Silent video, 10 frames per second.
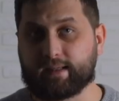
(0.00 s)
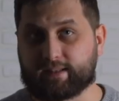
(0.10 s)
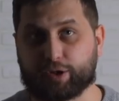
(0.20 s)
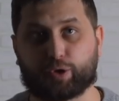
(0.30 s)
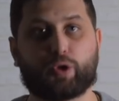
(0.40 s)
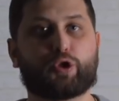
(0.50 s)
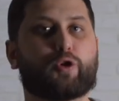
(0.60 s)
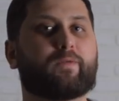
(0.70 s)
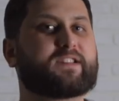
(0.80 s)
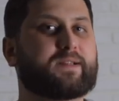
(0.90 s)
за что
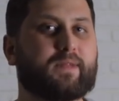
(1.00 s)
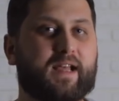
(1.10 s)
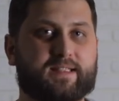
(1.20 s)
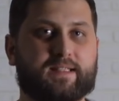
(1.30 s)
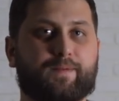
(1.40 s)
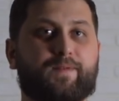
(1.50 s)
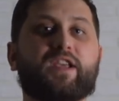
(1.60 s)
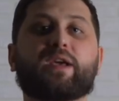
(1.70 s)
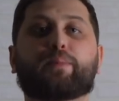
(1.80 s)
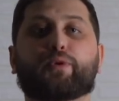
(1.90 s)
еще в 18
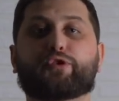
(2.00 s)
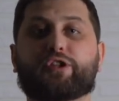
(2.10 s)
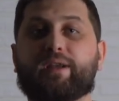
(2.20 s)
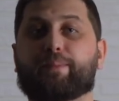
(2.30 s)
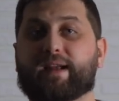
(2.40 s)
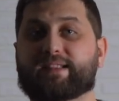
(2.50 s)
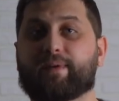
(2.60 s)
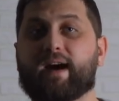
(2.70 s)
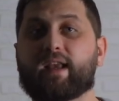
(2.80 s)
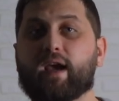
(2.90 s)
веке получили
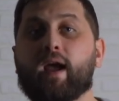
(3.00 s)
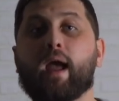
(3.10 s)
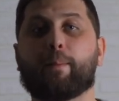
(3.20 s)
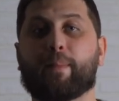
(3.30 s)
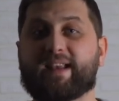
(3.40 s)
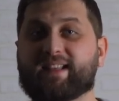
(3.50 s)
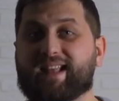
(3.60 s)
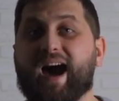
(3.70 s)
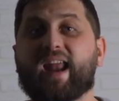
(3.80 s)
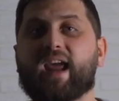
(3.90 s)
прозвание
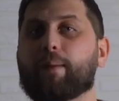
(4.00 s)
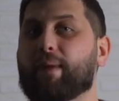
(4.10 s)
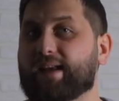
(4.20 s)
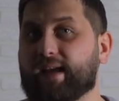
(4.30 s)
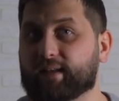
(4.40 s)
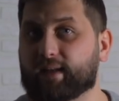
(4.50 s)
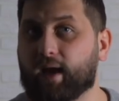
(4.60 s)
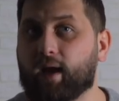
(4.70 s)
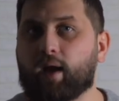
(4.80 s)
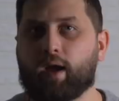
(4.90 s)
монетария монета.